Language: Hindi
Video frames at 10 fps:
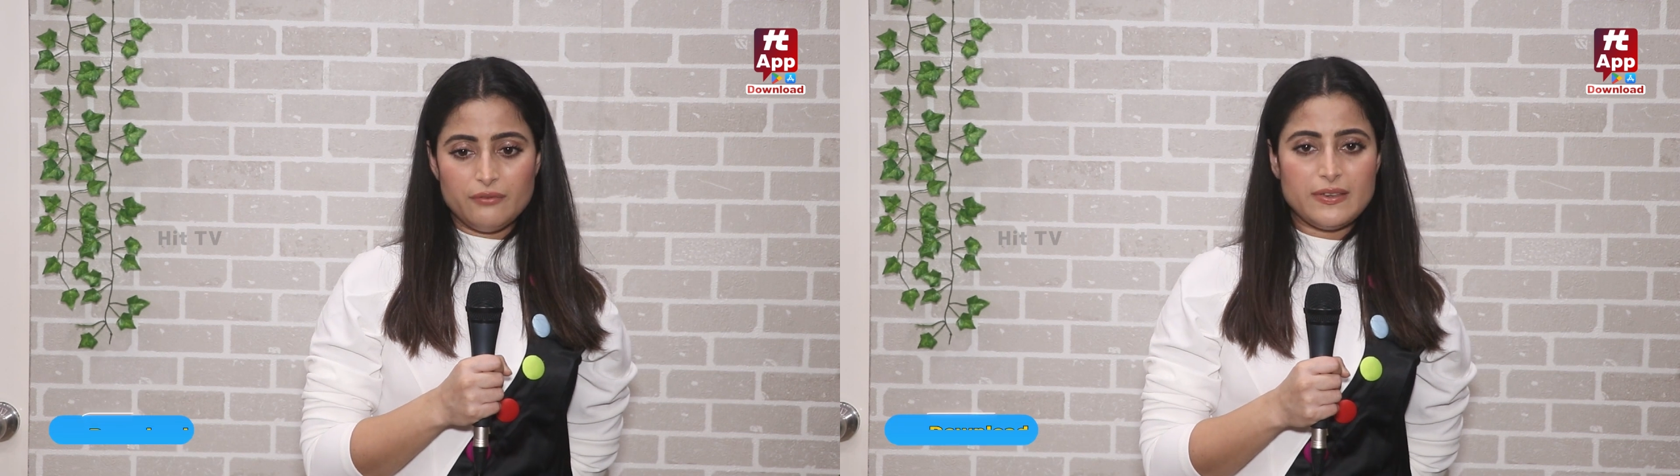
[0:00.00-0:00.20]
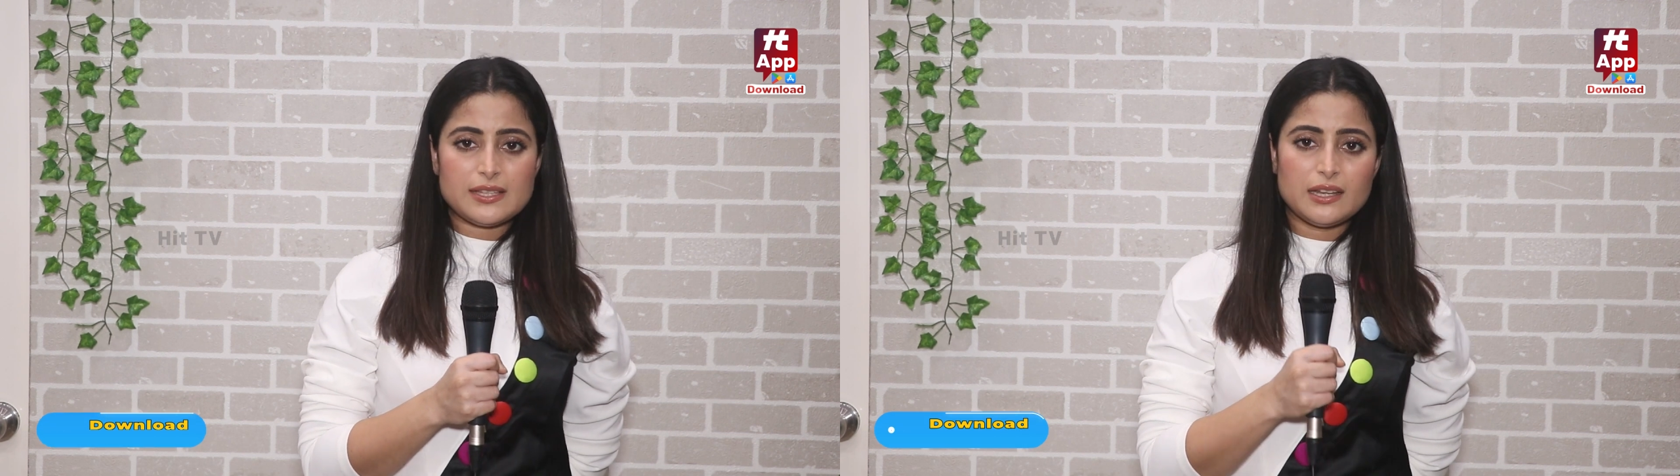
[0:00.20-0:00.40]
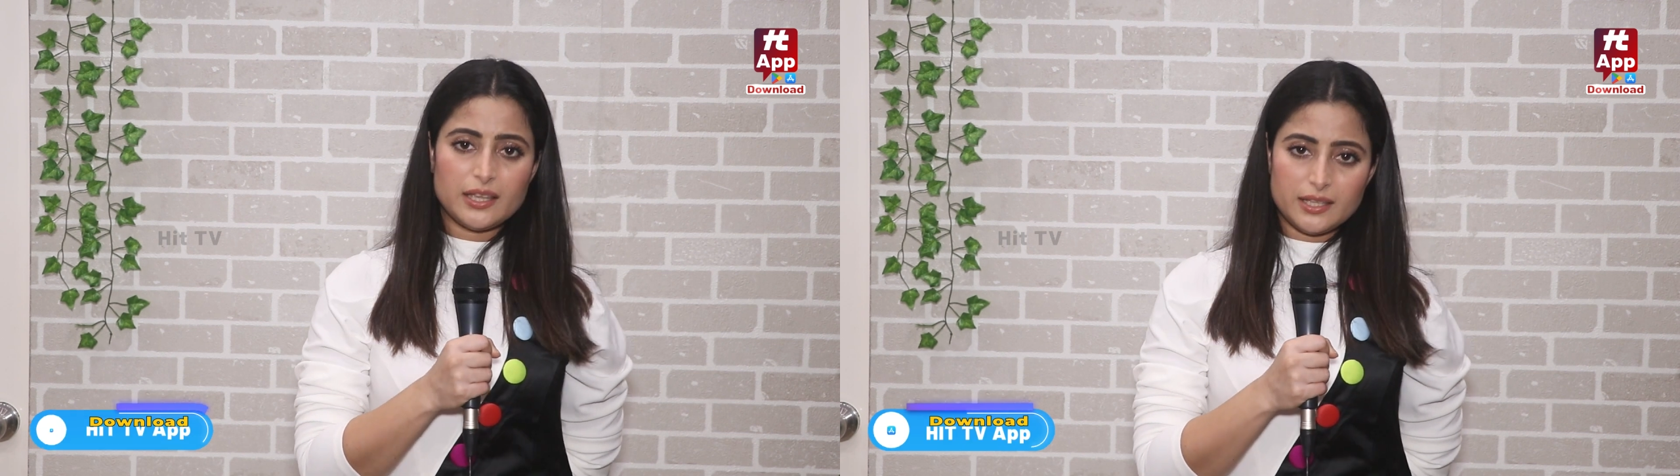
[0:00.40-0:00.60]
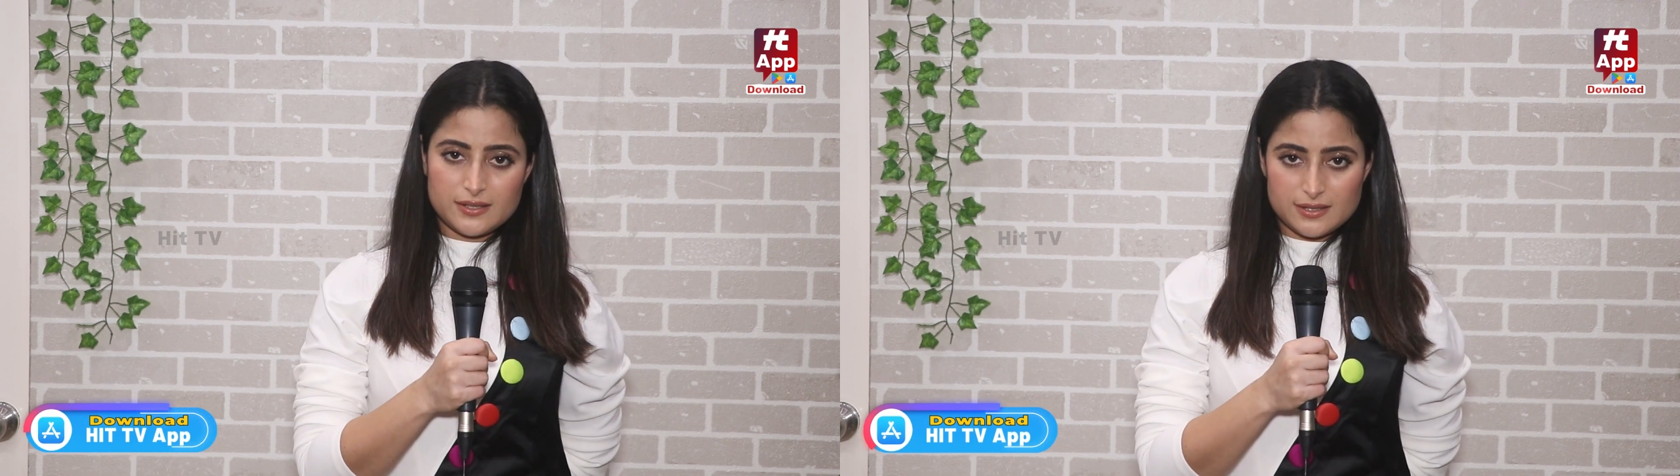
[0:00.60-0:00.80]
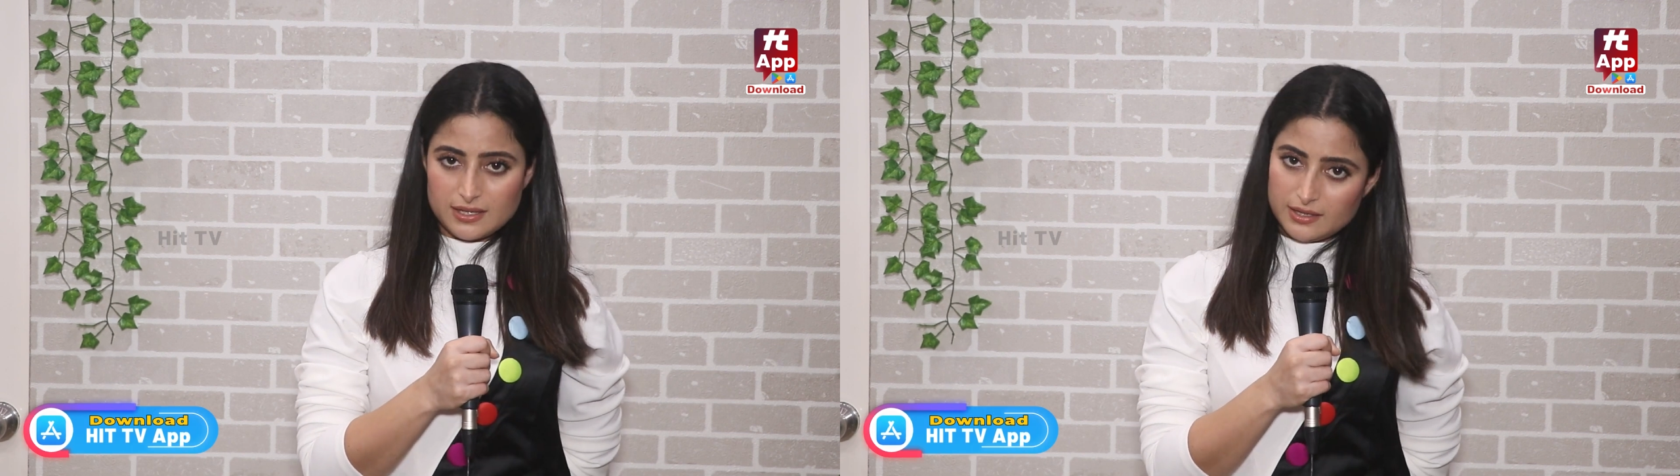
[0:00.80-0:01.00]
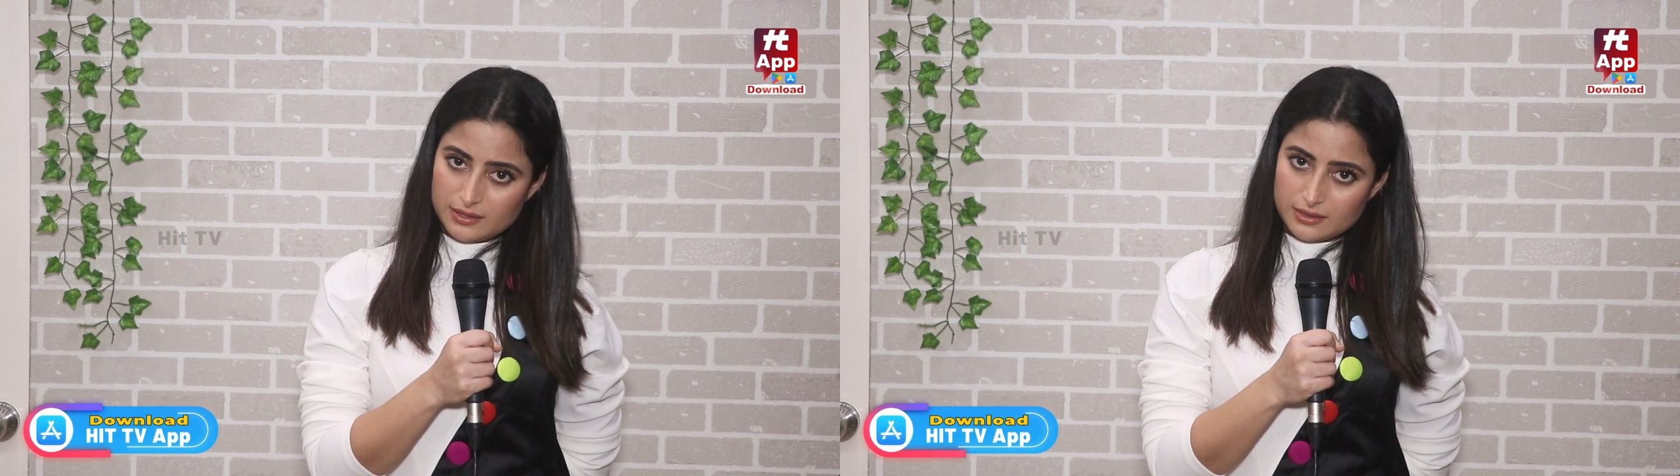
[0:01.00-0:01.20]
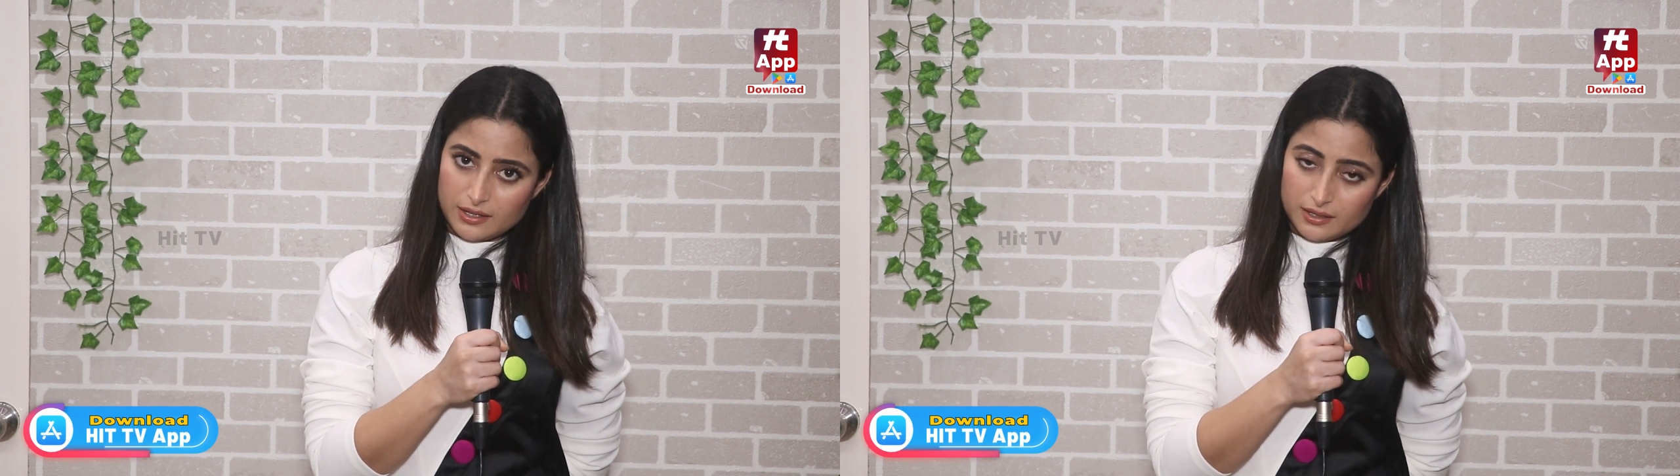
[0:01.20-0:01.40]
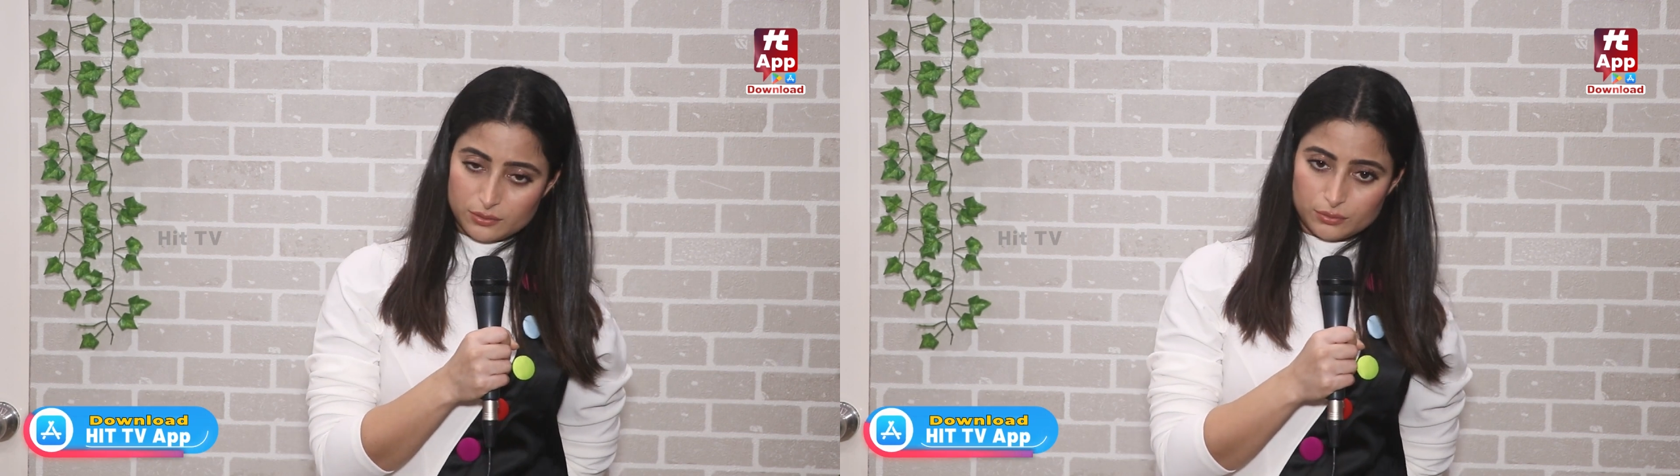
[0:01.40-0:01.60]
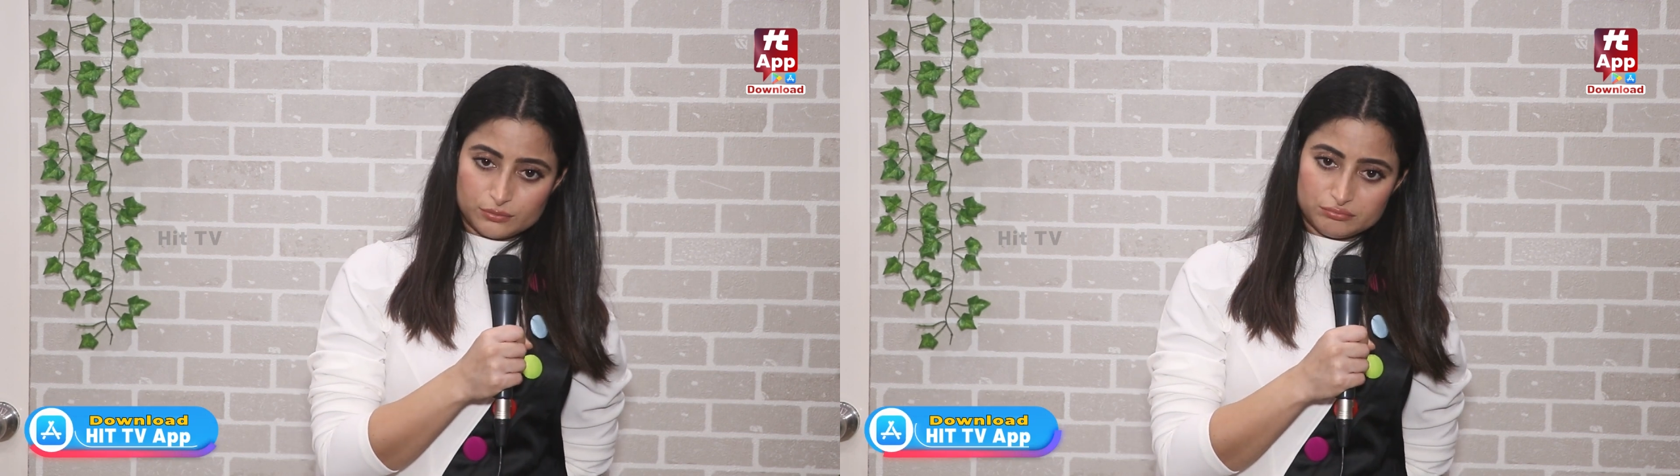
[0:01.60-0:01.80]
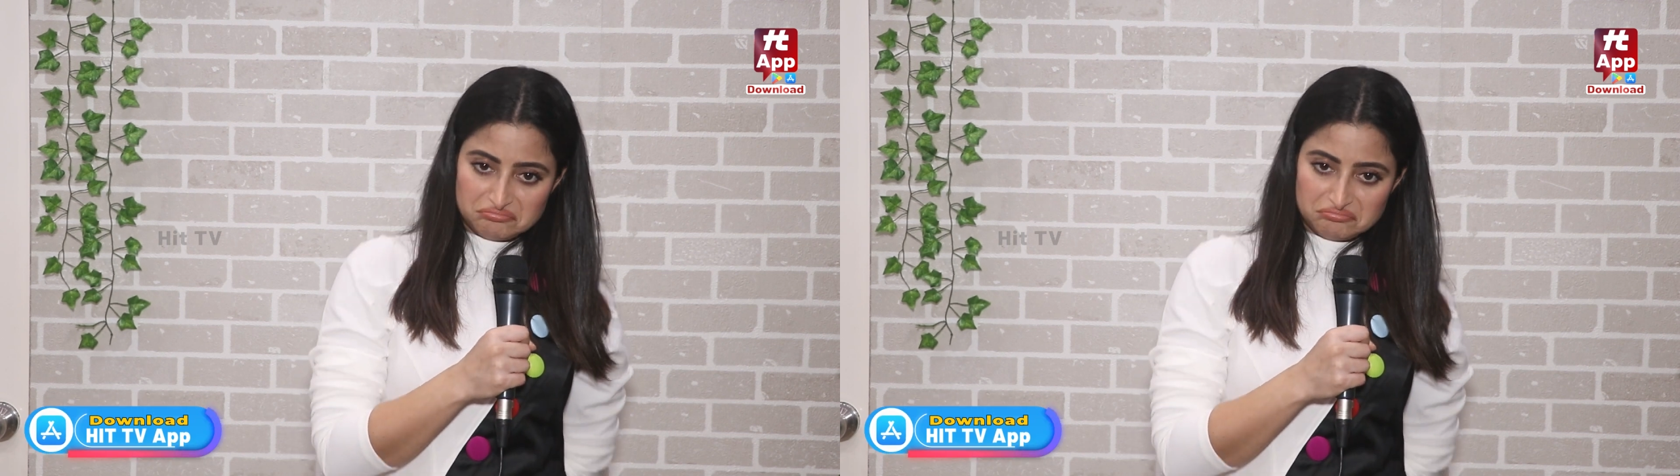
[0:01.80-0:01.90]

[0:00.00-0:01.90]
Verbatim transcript: वैसा नहीं है जैसा दिखता है तो